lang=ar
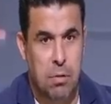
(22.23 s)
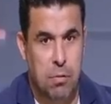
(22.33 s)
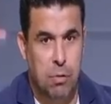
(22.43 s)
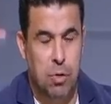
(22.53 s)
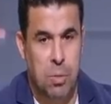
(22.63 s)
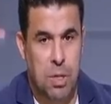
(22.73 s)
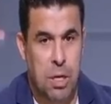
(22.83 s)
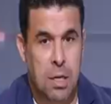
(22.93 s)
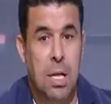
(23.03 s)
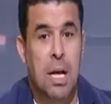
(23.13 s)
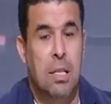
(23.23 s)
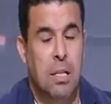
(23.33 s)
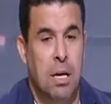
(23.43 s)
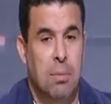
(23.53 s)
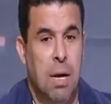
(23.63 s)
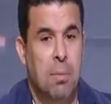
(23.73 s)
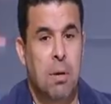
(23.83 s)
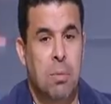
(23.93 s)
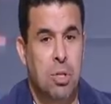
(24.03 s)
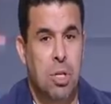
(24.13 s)
فلوس تبقى دايركت طيب قبل
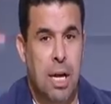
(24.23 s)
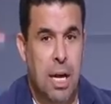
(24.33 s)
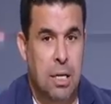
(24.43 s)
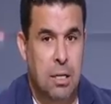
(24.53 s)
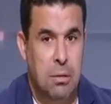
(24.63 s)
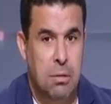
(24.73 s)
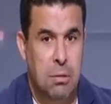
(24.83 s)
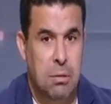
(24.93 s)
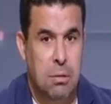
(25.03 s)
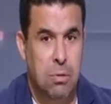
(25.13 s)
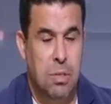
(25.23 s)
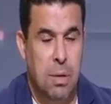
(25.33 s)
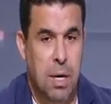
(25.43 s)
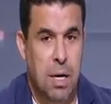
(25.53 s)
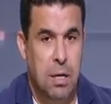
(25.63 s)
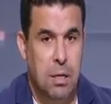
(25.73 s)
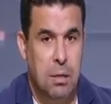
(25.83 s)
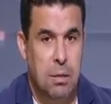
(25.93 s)
ماتش الاهلي والزمالك